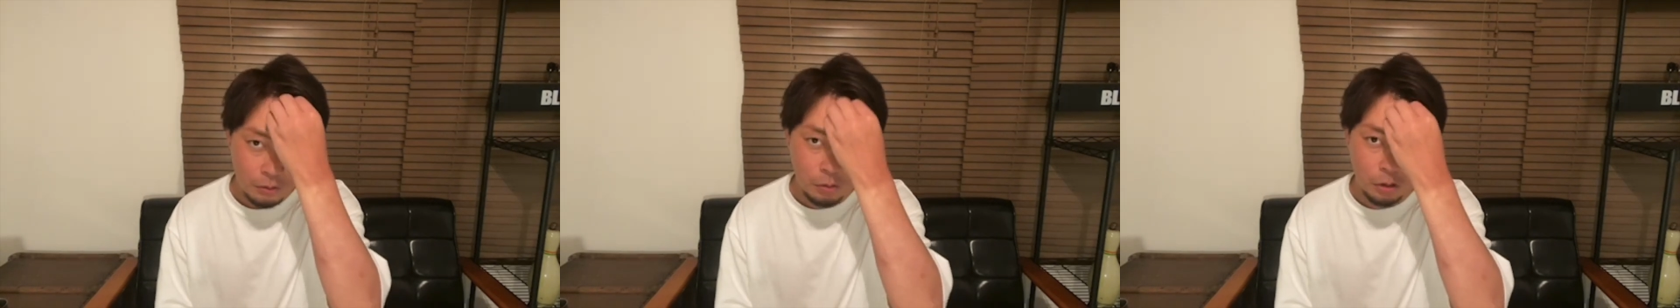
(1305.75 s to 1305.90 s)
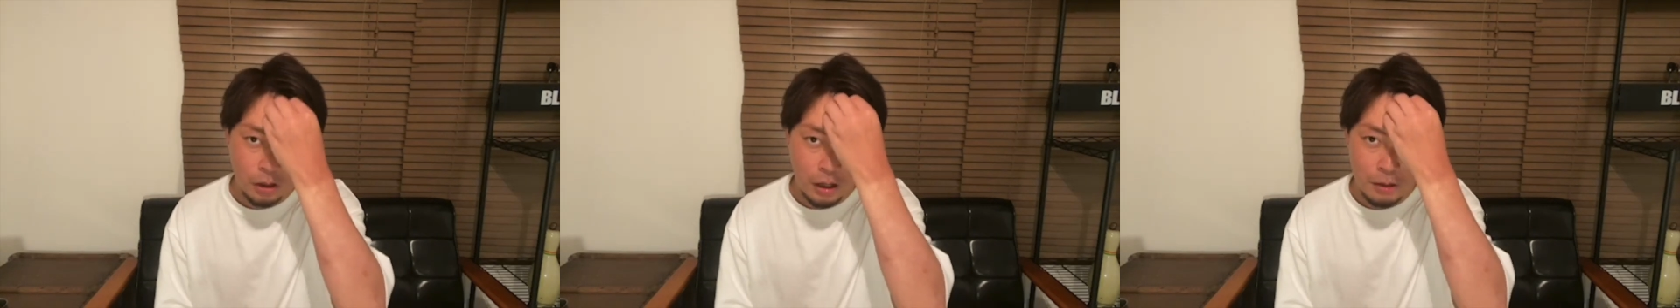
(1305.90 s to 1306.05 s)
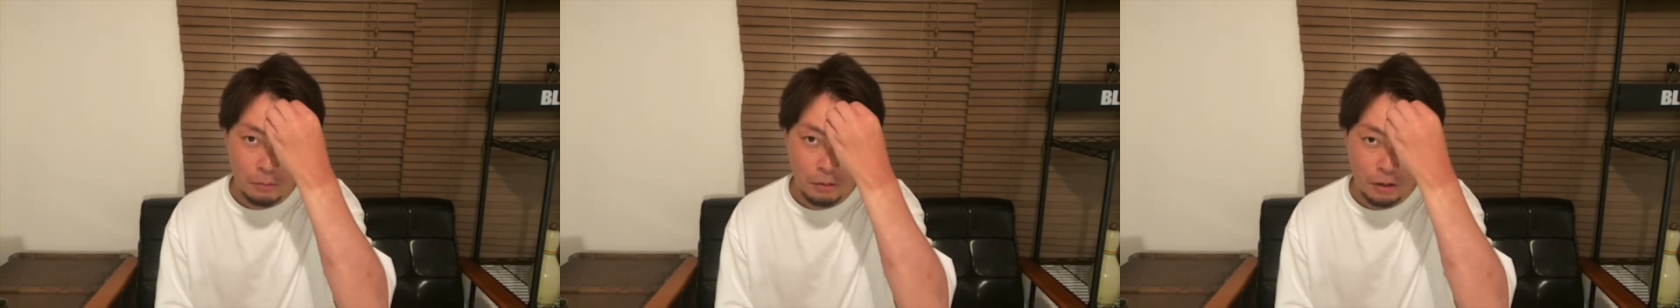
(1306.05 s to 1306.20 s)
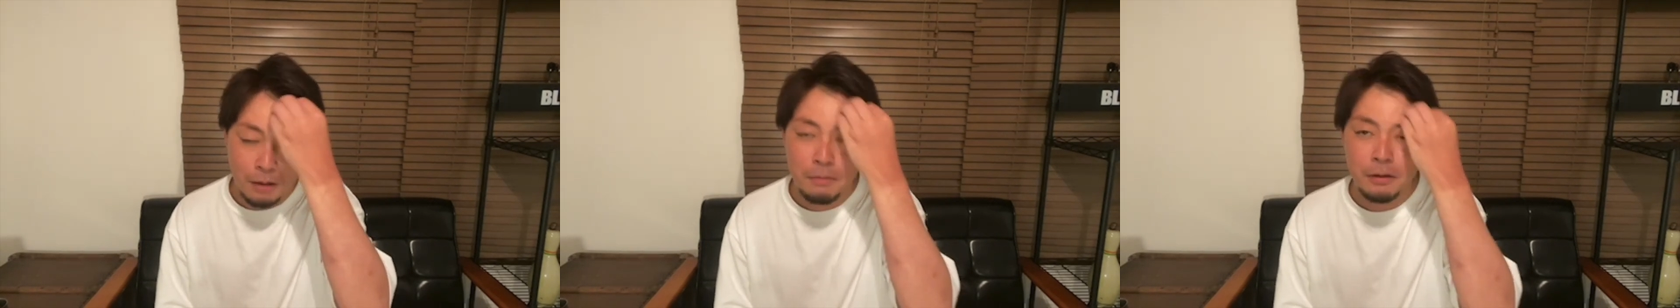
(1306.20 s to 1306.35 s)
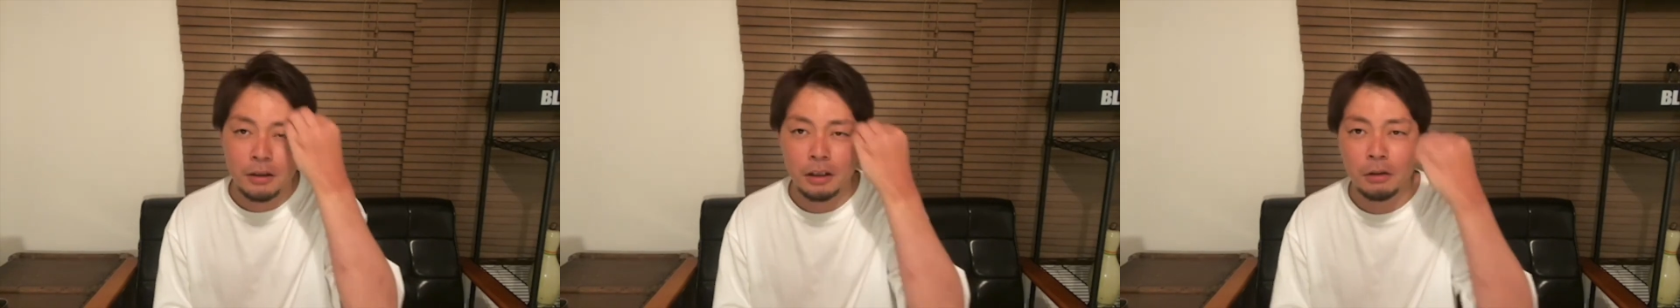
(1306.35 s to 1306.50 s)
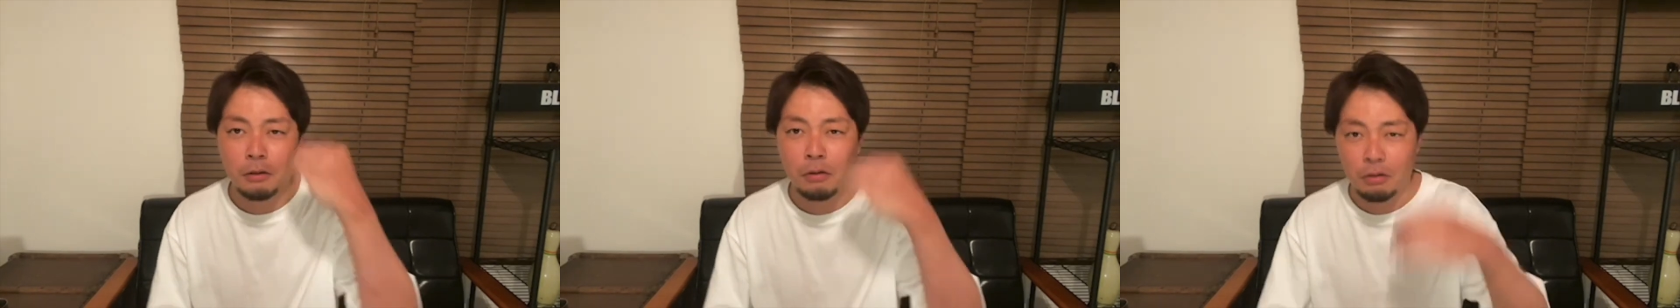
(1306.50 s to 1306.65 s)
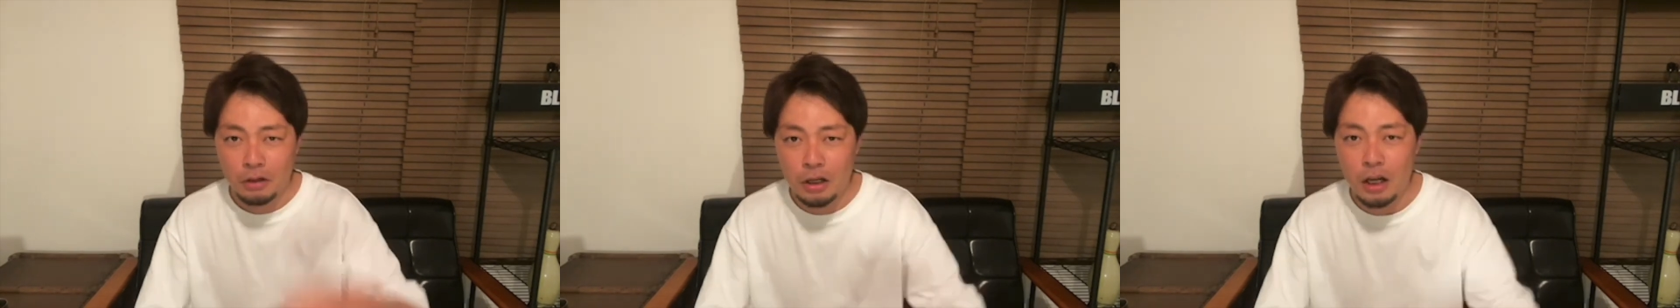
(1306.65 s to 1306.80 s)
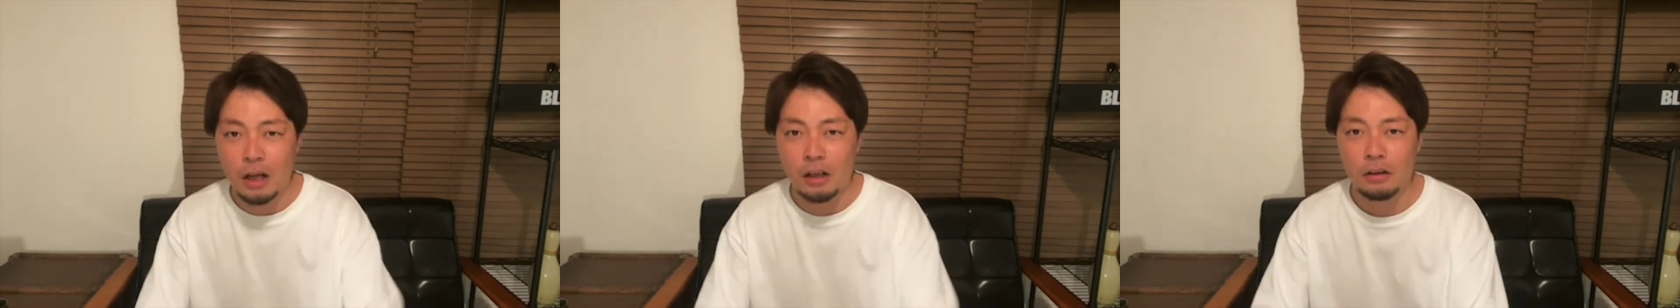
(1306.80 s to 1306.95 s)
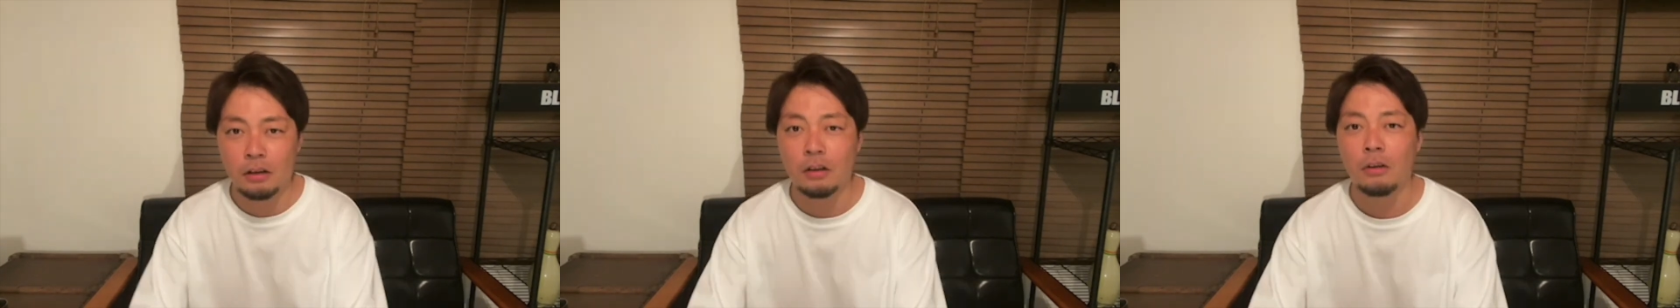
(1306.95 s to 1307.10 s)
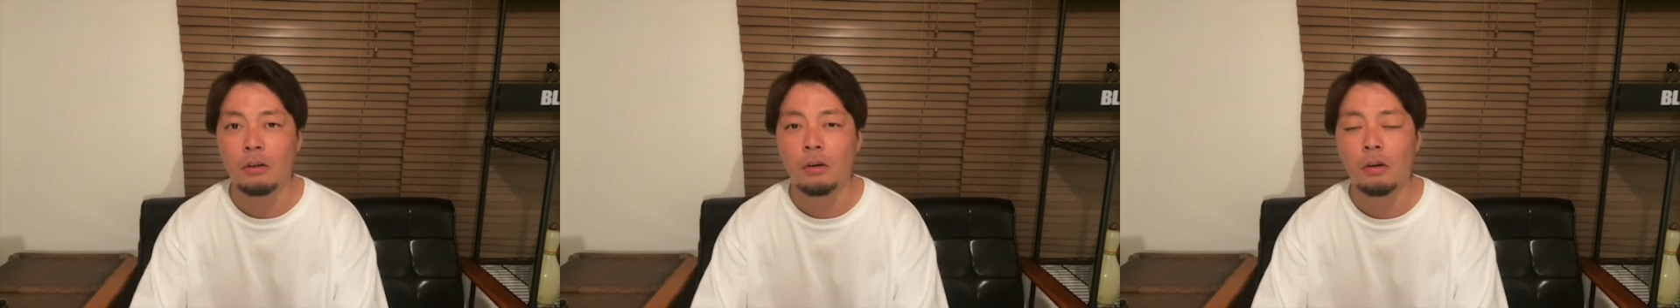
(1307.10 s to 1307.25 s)
これからも頑張っていこう
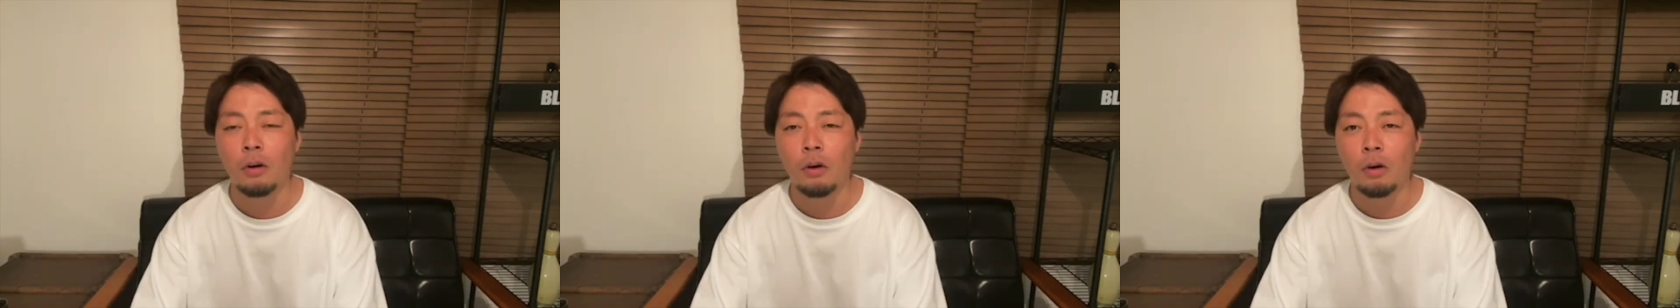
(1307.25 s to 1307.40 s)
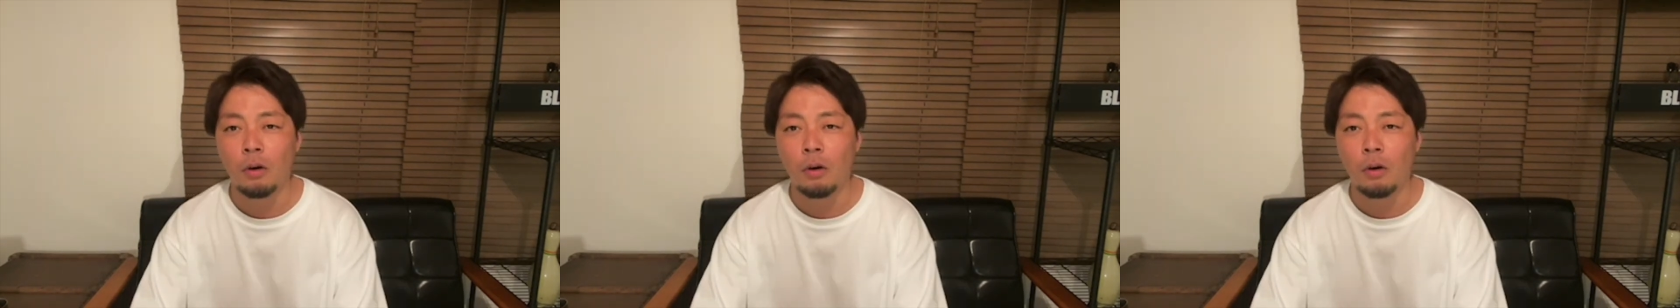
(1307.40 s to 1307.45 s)
な、と